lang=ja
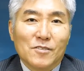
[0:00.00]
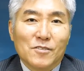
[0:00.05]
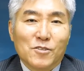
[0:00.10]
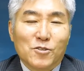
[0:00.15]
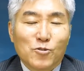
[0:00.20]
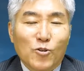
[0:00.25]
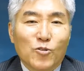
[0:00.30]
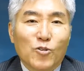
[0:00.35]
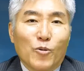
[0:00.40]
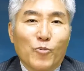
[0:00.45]
不
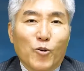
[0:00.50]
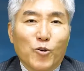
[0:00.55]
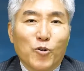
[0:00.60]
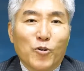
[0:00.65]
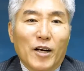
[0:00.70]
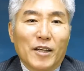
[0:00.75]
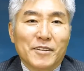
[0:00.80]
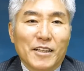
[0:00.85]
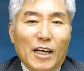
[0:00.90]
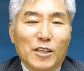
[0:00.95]
祖の
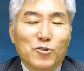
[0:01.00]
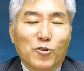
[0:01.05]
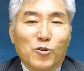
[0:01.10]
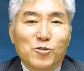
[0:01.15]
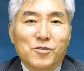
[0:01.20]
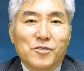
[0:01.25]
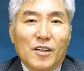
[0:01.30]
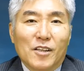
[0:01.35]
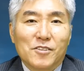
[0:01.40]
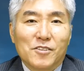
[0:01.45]
物語と
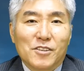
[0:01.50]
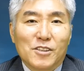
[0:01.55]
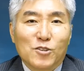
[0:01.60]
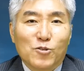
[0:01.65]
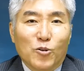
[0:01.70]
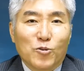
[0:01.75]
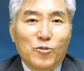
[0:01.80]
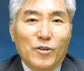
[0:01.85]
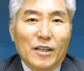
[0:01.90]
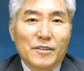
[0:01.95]
して知る
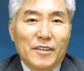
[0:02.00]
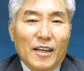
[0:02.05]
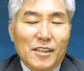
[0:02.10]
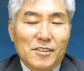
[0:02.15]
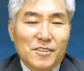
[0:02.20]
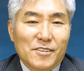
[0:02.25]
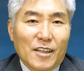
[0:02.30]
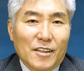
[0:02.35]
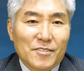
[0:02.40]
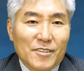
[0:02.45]
ことが大
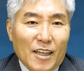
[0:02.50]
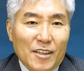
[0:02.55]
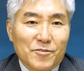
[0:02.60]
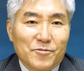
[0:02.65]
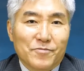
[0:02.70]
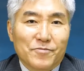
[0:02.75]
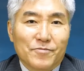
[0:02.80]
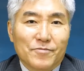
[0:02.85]
事なんだ